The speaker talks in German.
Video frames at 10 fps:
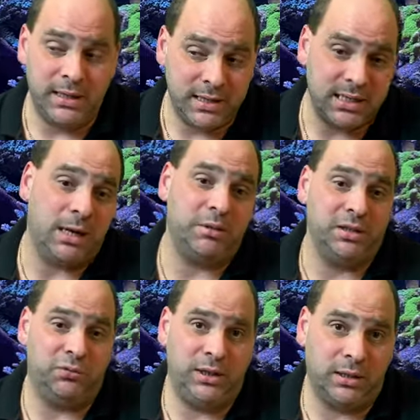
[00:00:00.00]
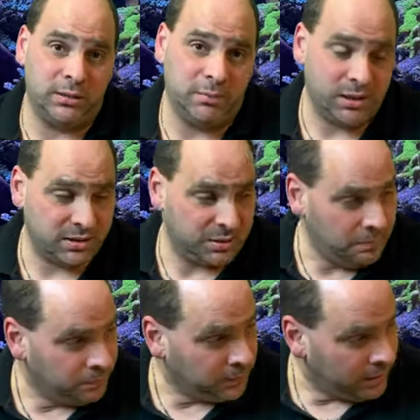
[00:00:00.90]
Ich habe den Fehler gemacht,
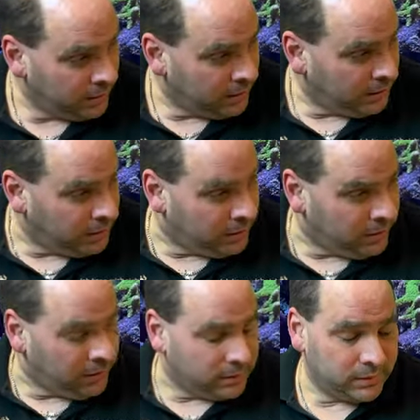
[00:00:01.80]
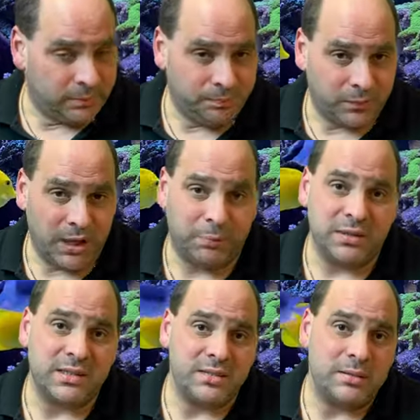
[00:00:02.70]
ähm, habe
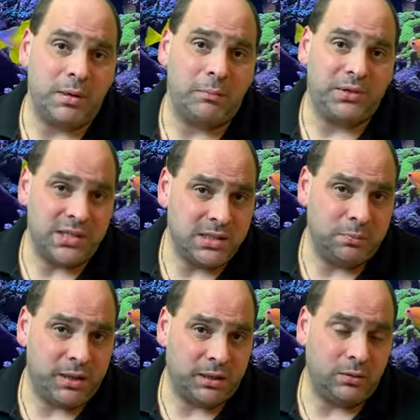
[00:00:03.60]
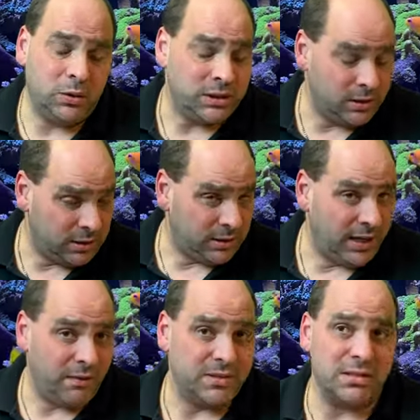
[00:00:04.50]
das Ganze in meinem Technikbecken hinten in die
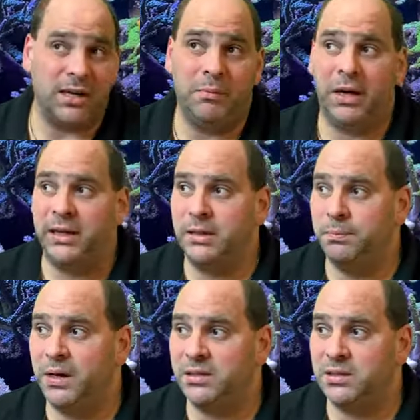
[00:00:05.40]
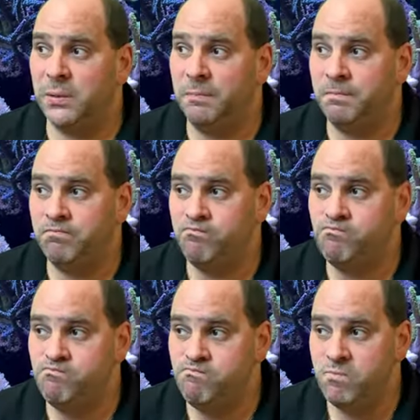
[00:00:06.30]
Klarwasserkammer reingepackt.
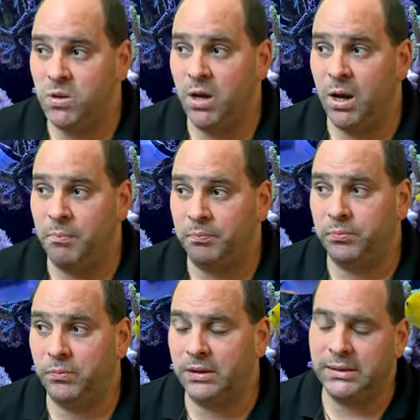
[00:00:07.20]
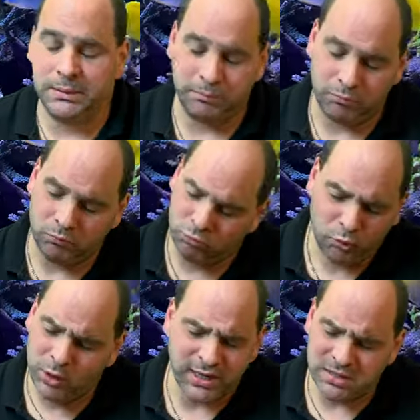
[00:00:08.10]
Ja, ähm,
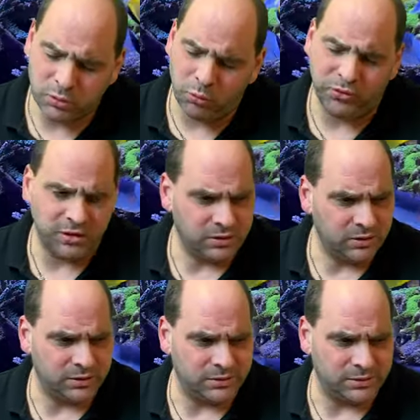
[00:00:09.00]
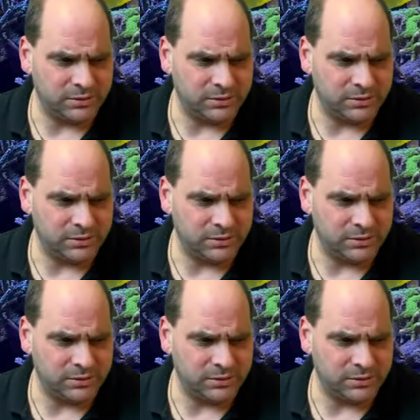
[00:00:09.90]
nur ganz doof ge ge